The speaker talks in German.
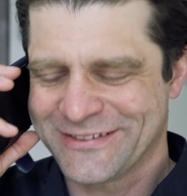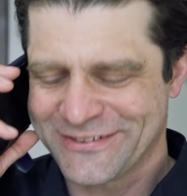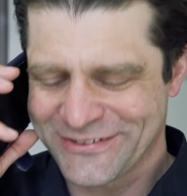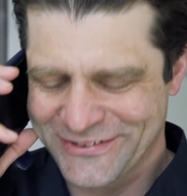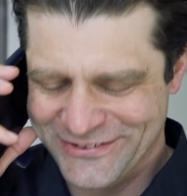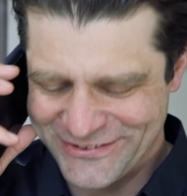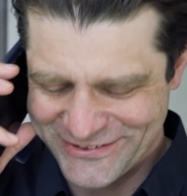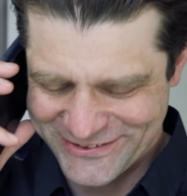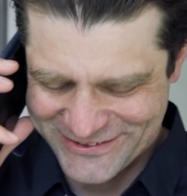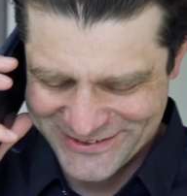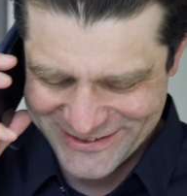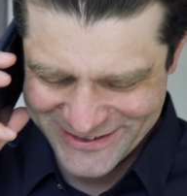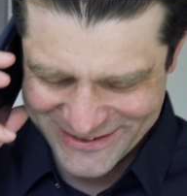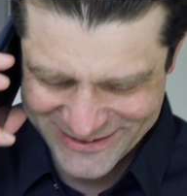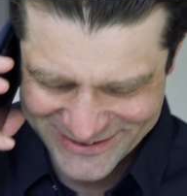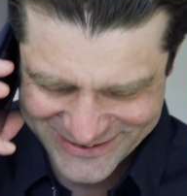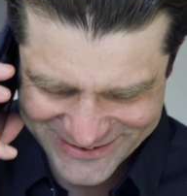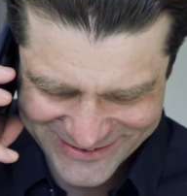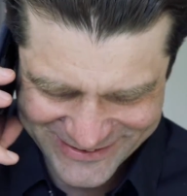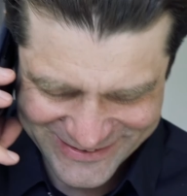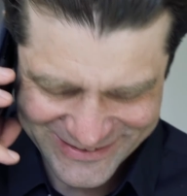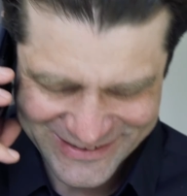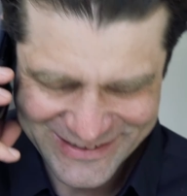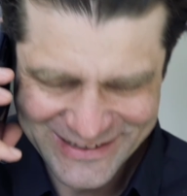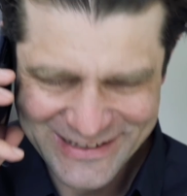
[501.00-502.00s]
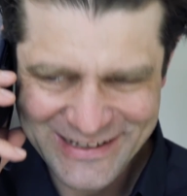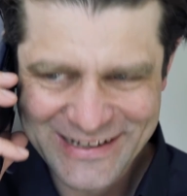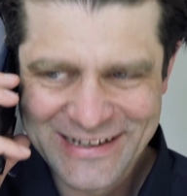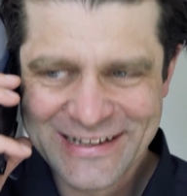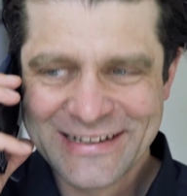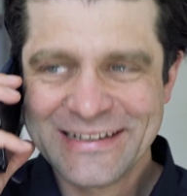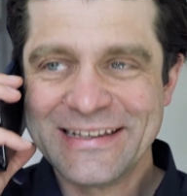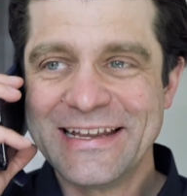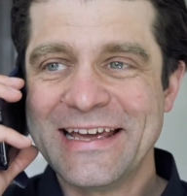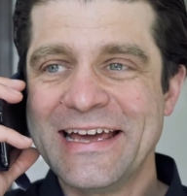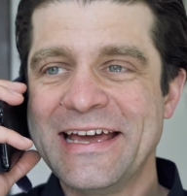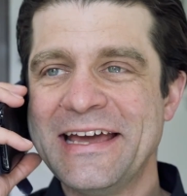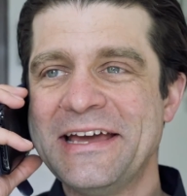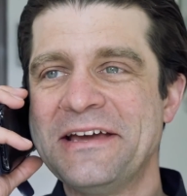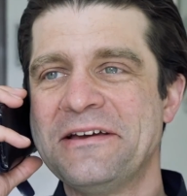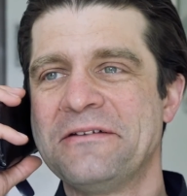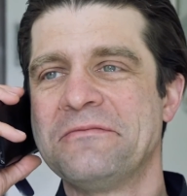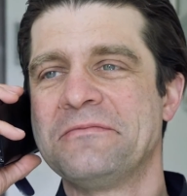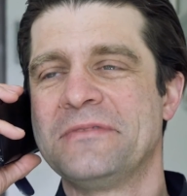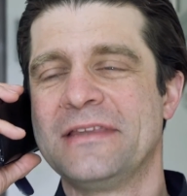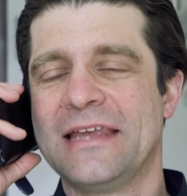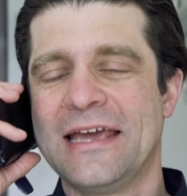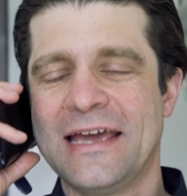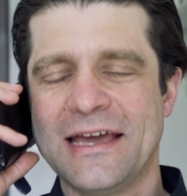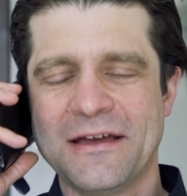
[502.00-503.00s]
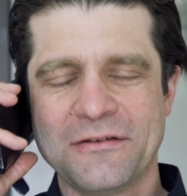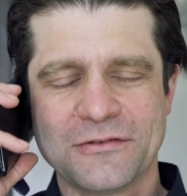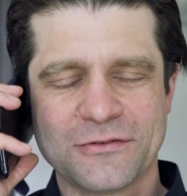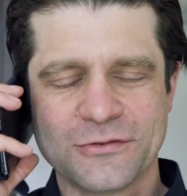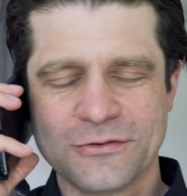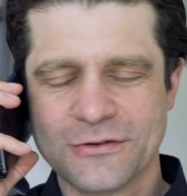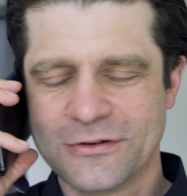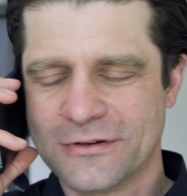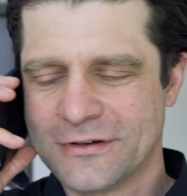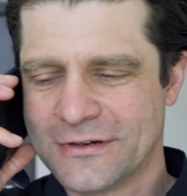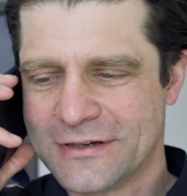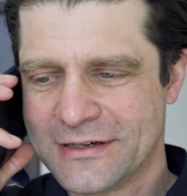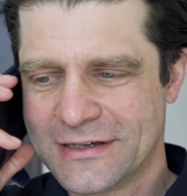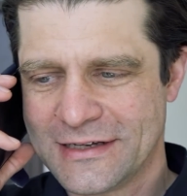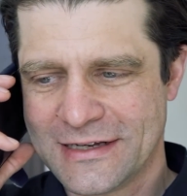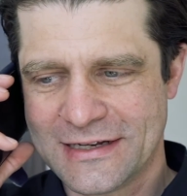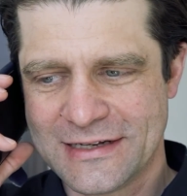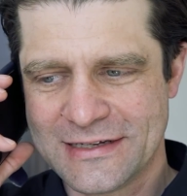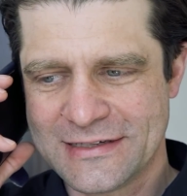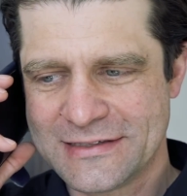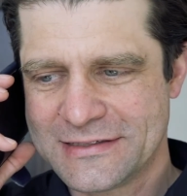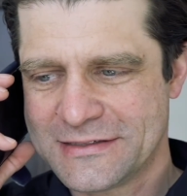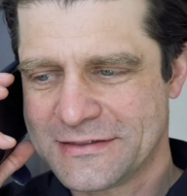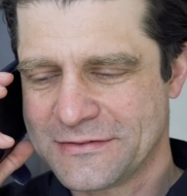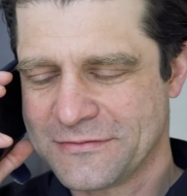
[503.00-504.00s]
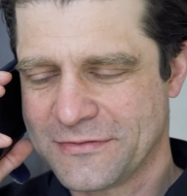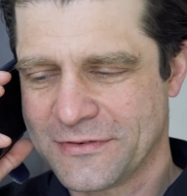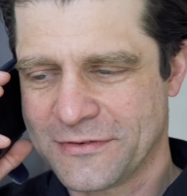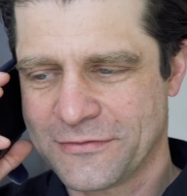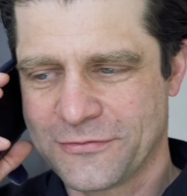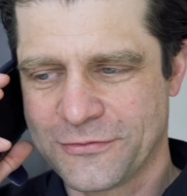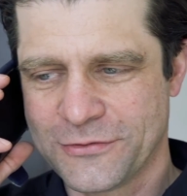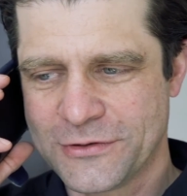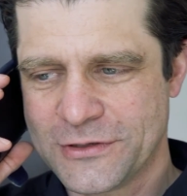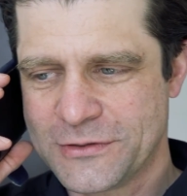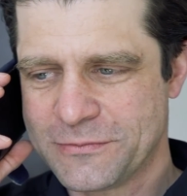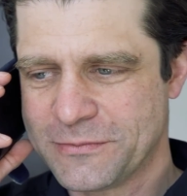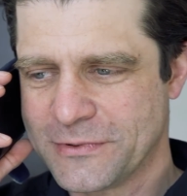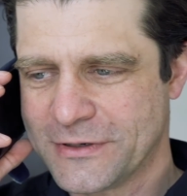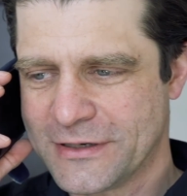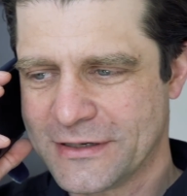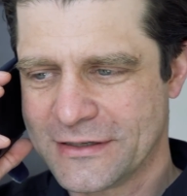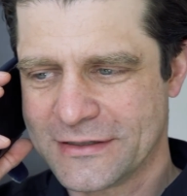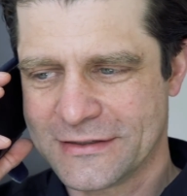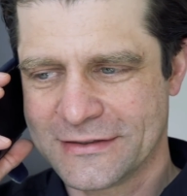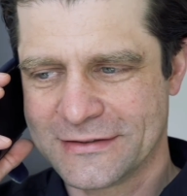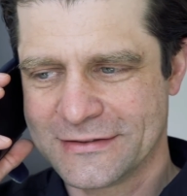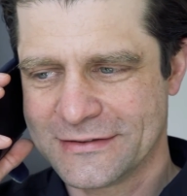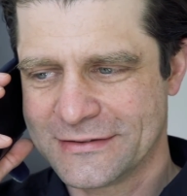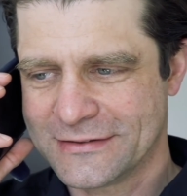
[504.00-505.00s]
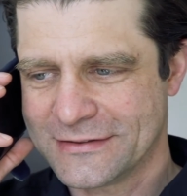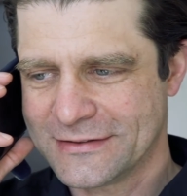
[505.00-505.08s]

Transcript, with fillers: sozusagen. Nee, nee, du, ehrlich, war furchtbar.